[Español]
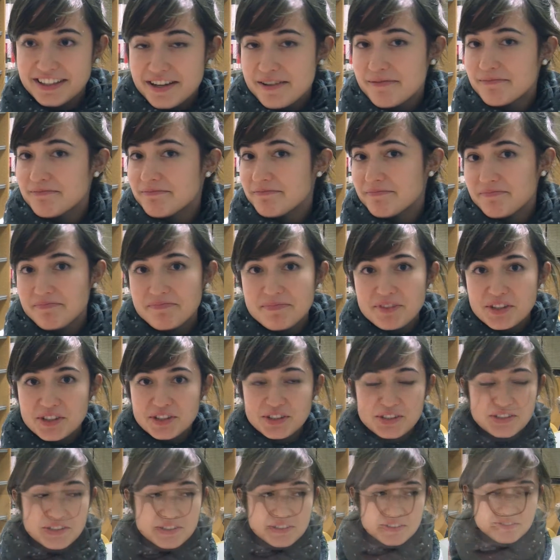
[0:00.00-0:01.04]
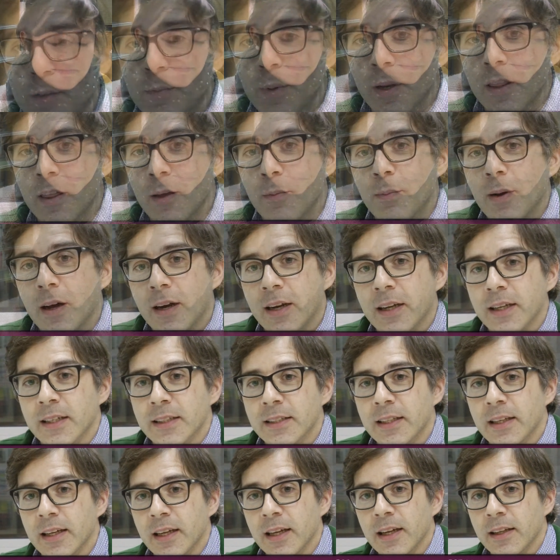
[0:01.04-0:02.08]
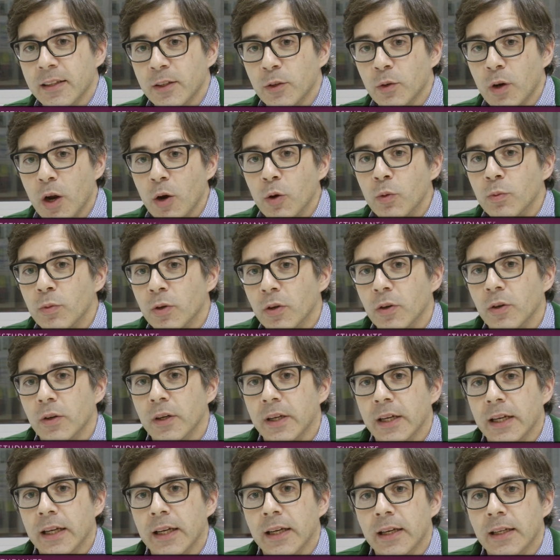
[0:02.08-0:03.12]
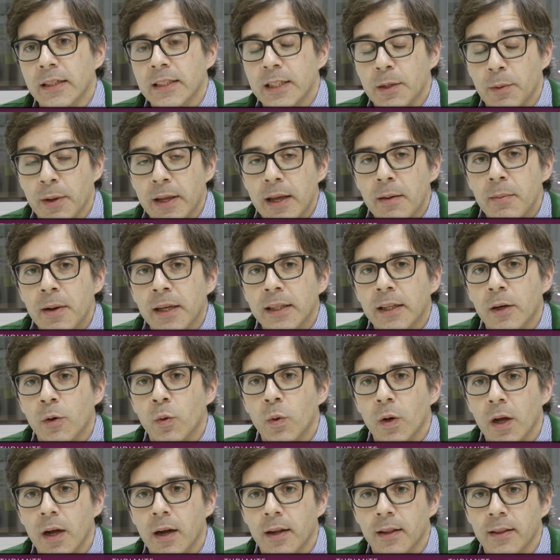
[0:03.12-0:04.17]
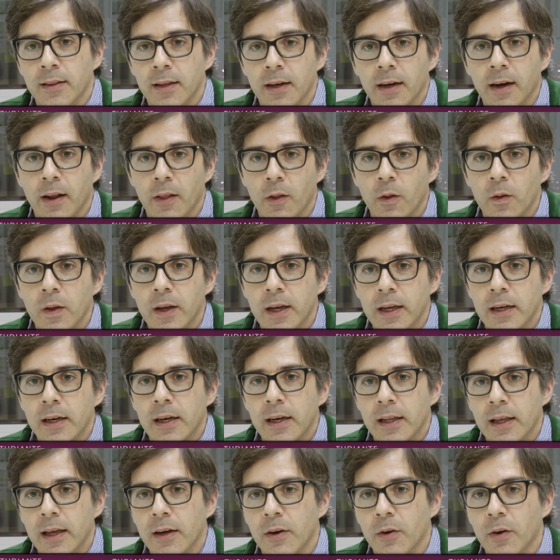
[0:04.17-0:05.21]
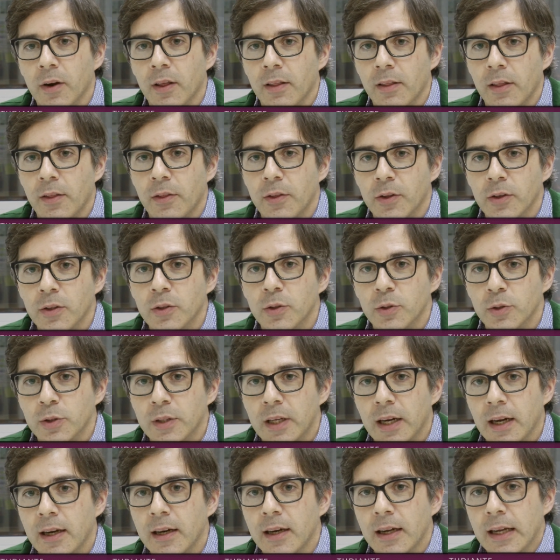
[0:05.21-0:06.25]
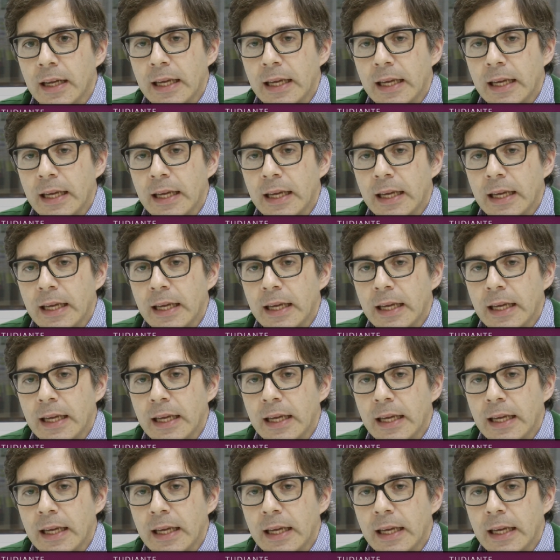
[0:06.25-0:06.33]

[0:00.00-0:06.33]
Bueno, las cualidades principales de, un alumno que se vaya a matricular del grado de Ingeniería en Organización Industrial